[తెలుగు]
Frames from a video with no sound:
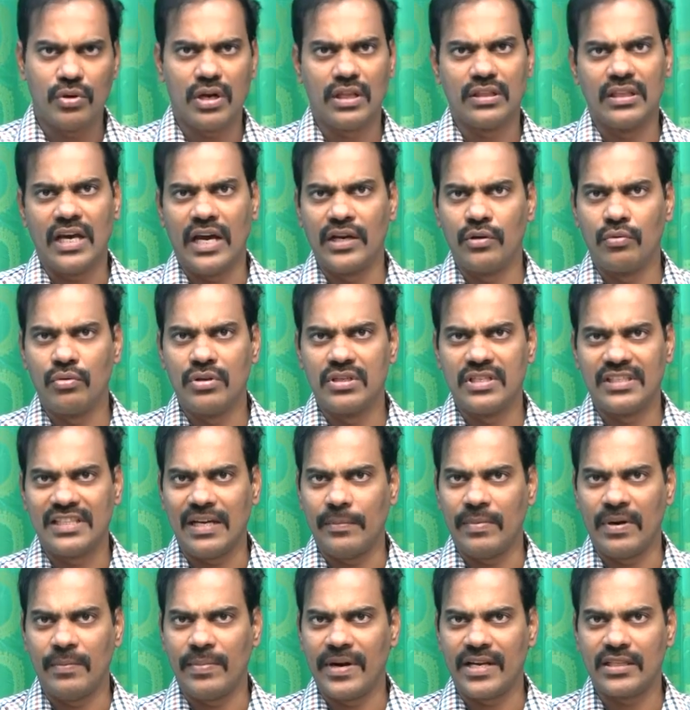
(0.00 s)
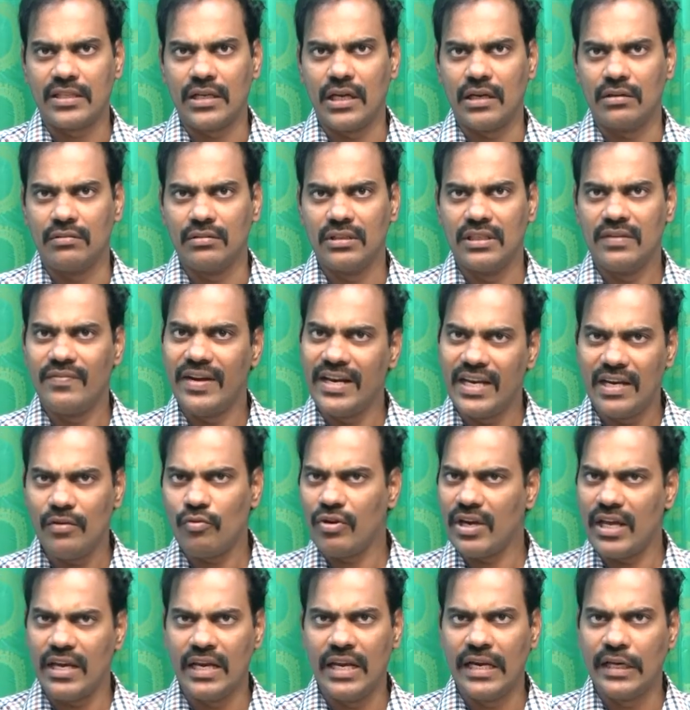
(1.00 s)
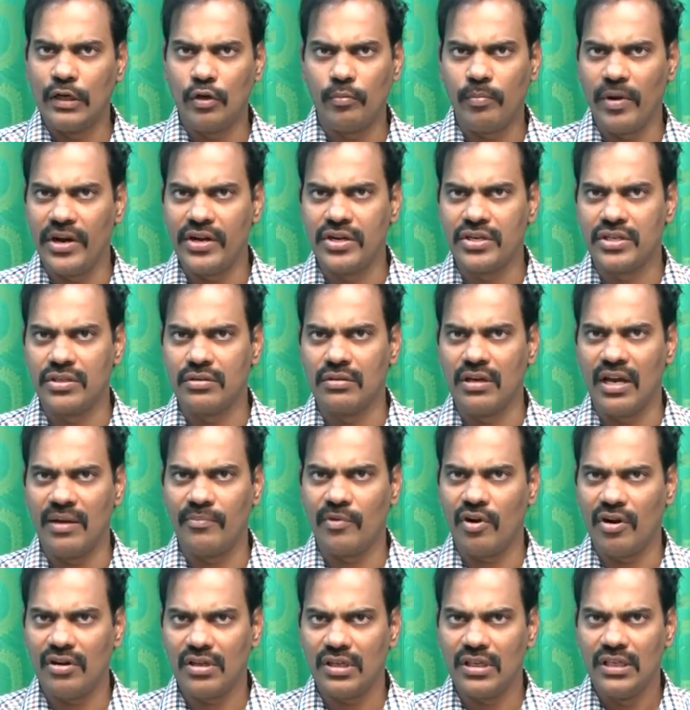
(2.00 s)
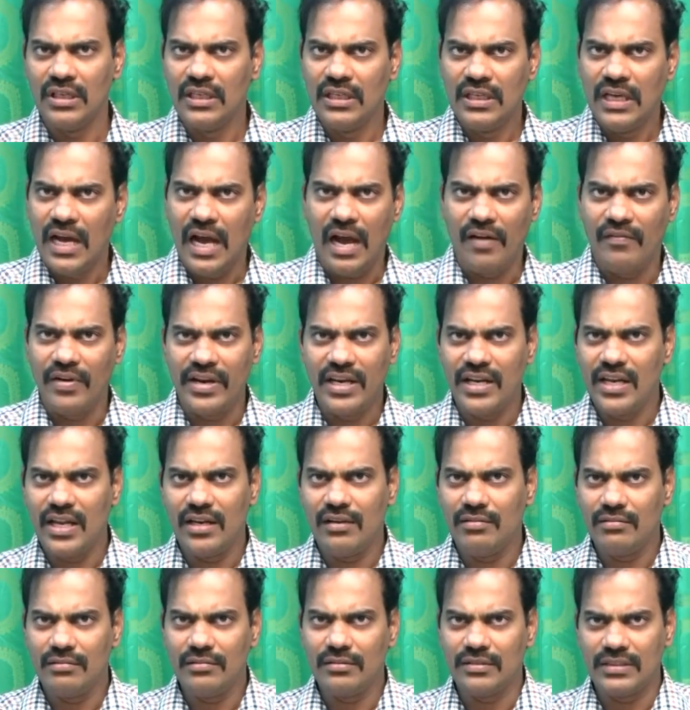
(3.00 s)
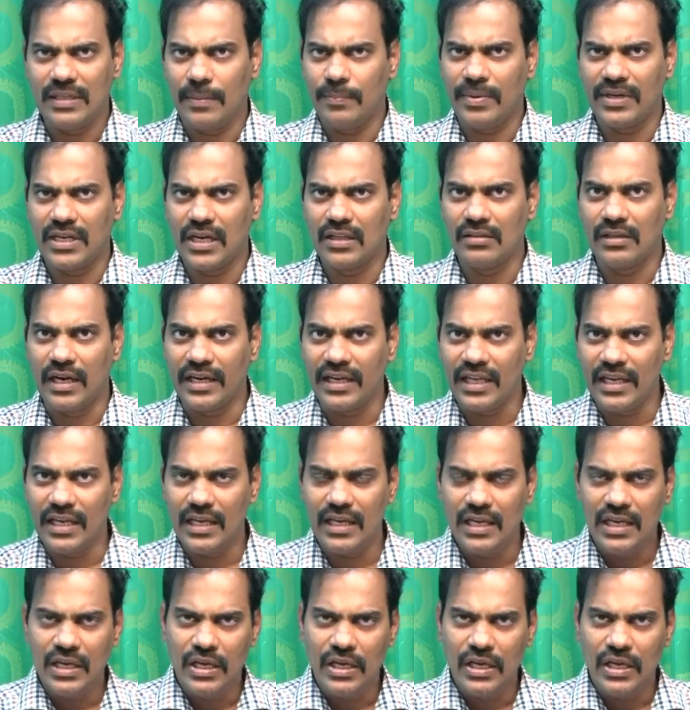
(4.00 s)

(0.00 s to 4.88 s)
కూడా దాని గురించి తపన పడుతున్నారు ఇవన్నీ ఉన్నాయి నెగిటివ్ పాయింట్స్ ఐఎమ్ నాట్ అవన్నీ నేను చెప్పట్లేదు అంటే